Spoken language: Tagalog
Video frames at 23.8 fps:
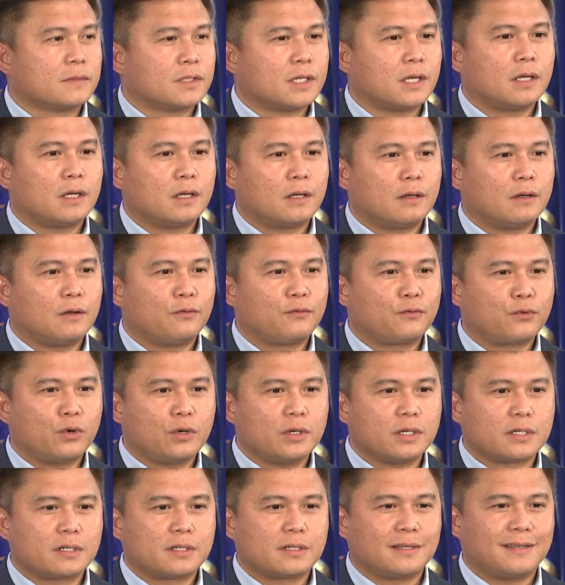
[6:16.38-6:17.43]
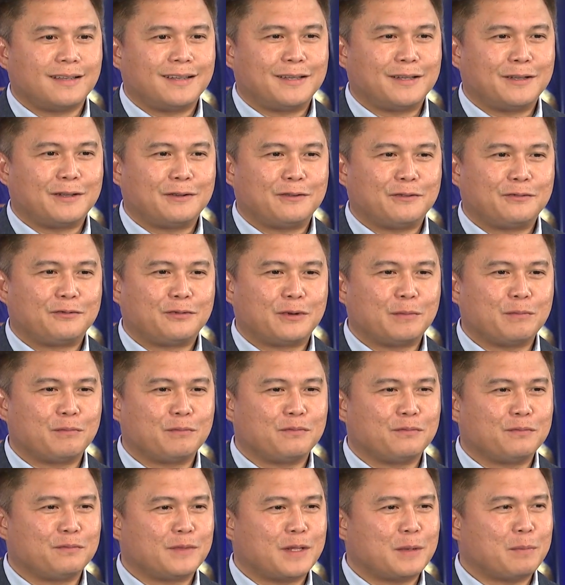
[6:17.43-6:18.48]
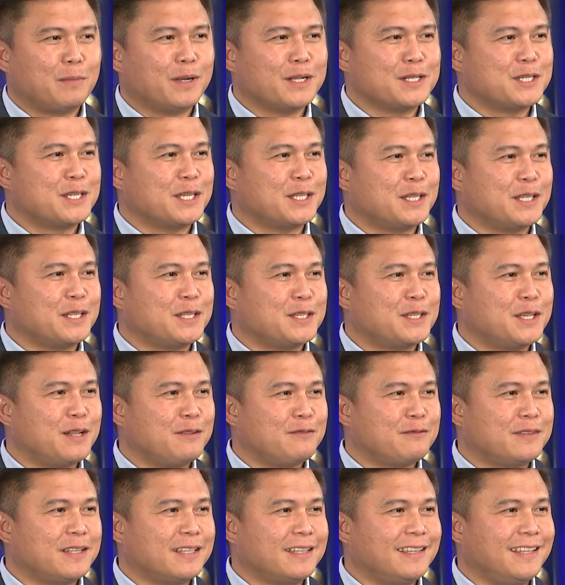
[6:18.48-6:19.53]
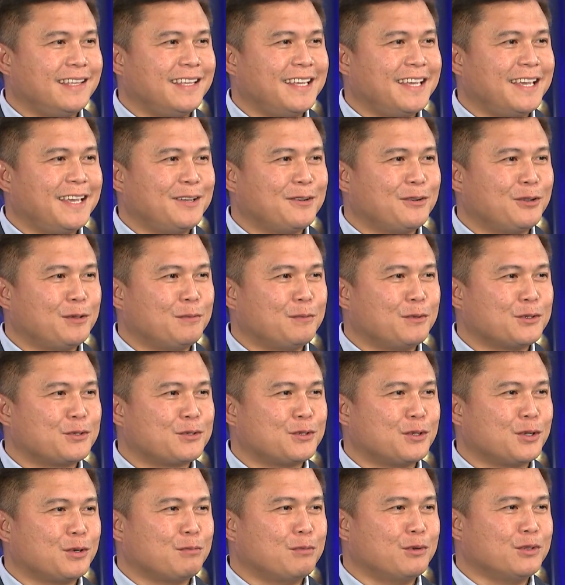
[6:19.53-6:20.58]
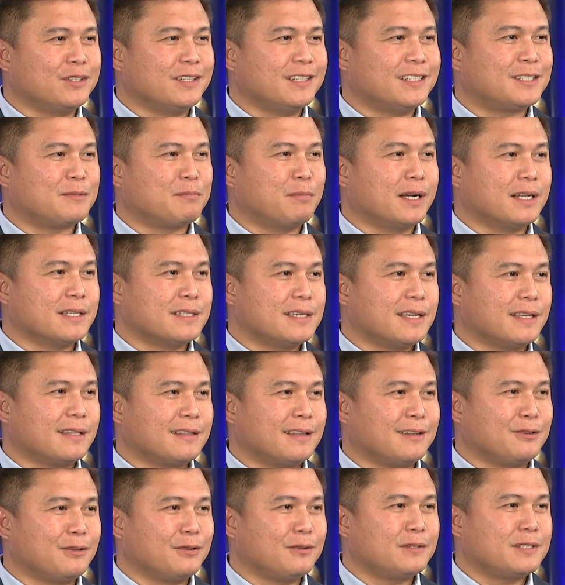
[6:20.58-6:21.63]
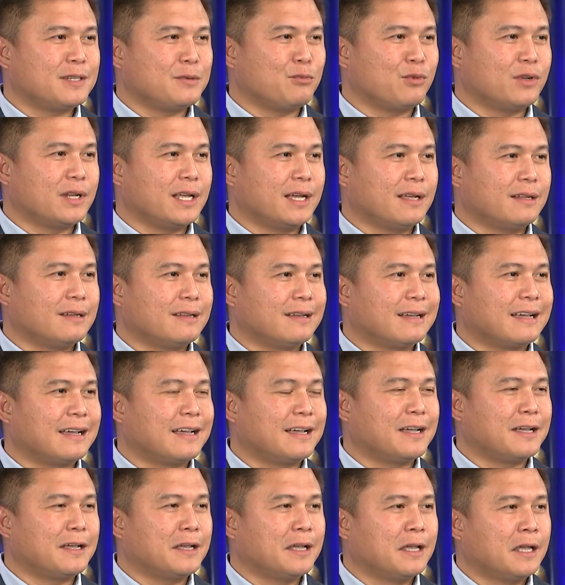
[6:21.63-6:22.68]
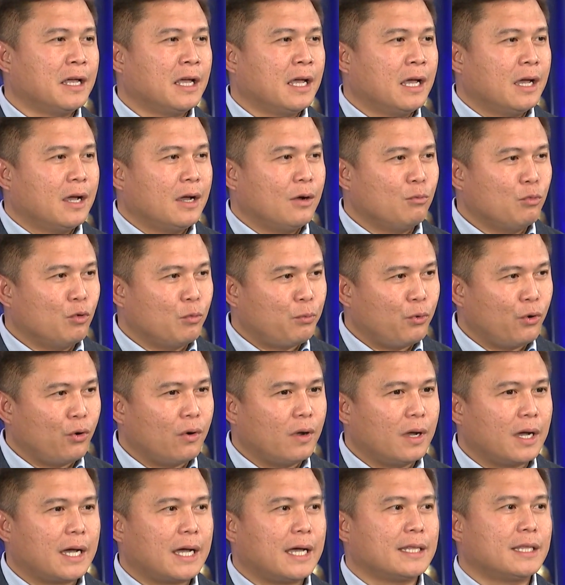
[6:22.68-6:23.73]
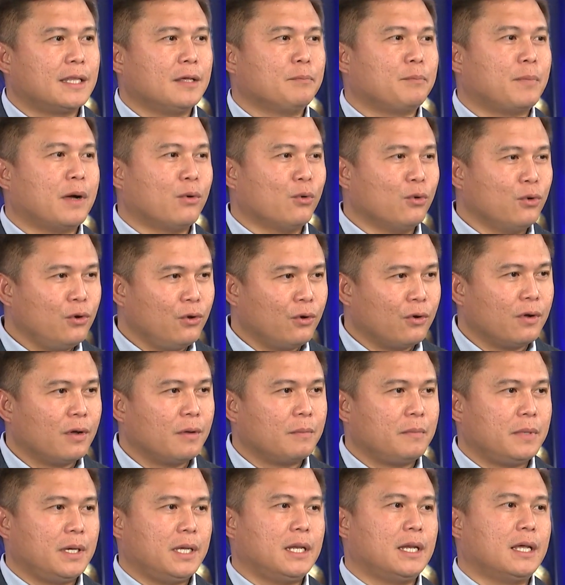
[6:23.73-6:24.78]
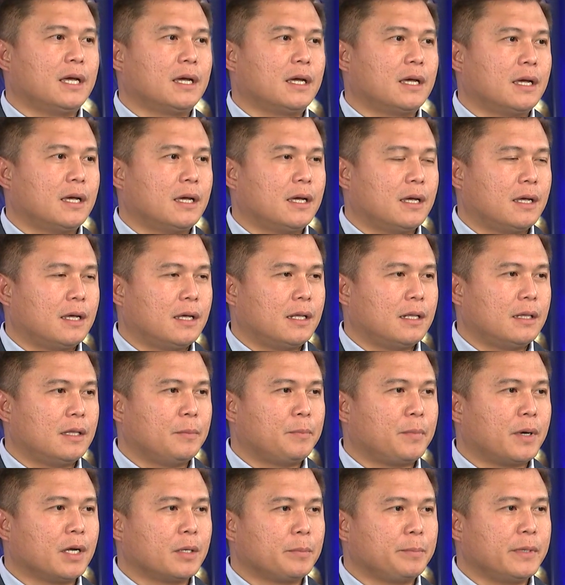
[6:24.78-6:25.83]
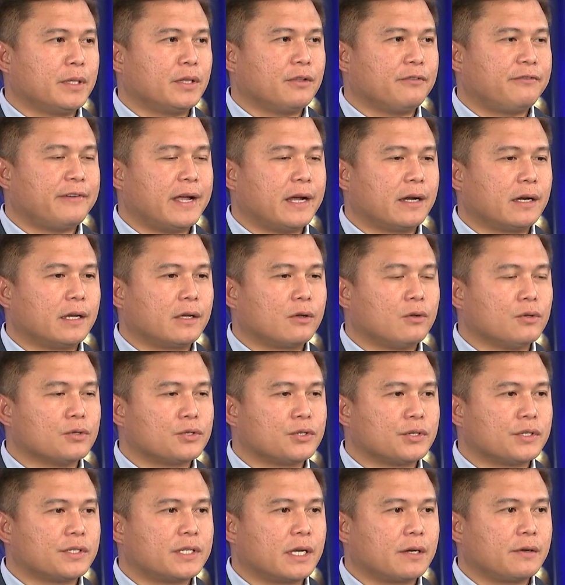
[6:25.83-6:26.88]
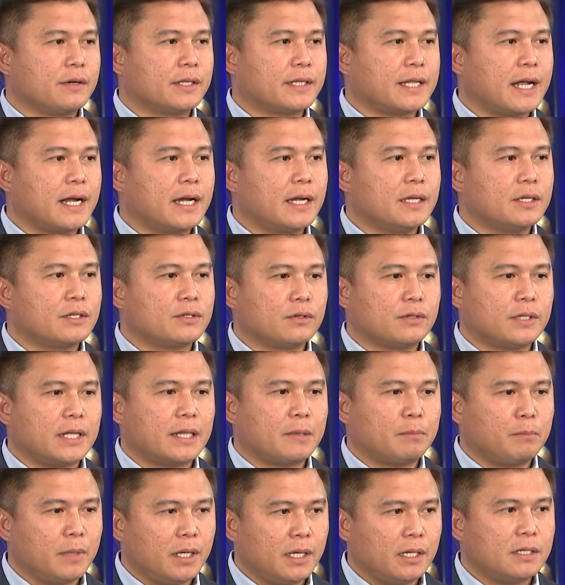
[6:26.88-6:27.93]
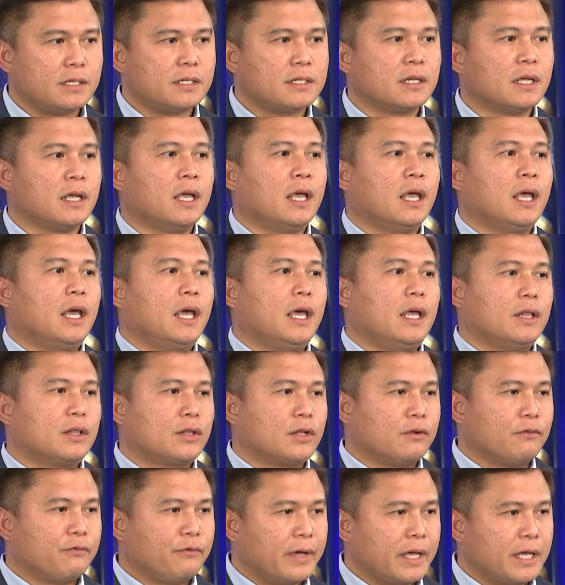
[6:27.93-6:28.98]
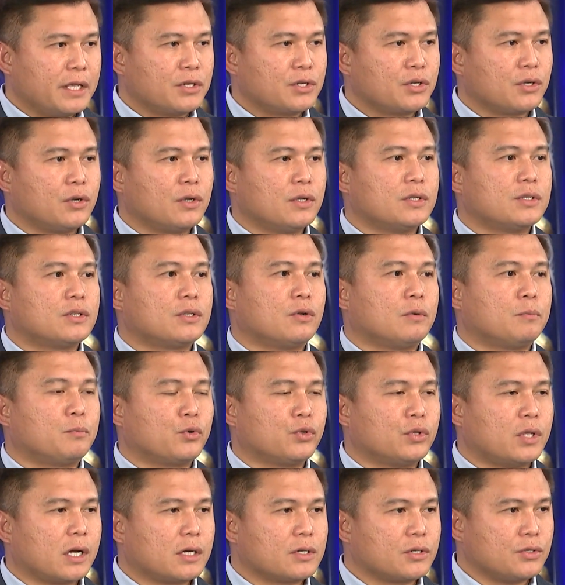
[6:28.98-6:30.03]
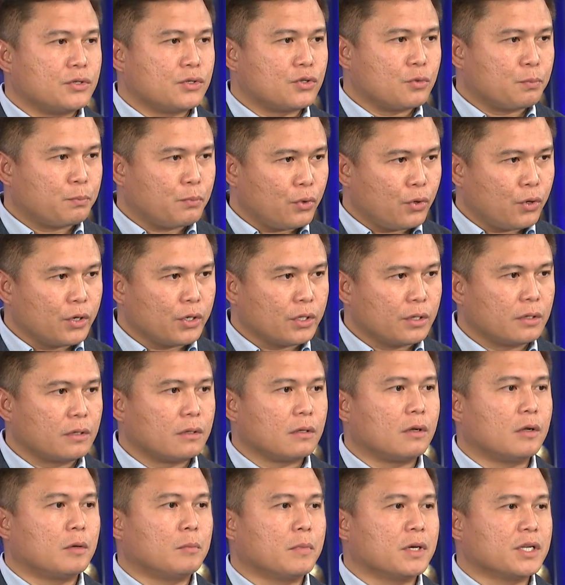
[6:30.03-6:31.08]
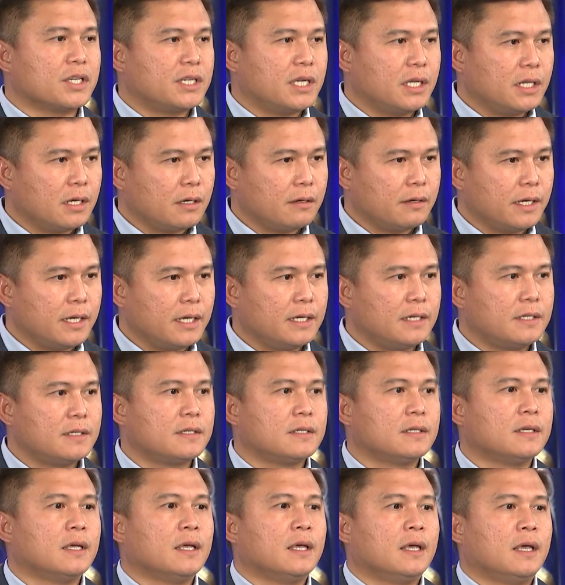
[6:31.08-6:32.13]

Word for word: Uh, of course, uh, from the budget itself, the DA almost doubled its budget ano simula ng uh, umupo ang ating pangulo bilang uh, Department of Agriculture Secretary. So that means interventions on production support, on machineries,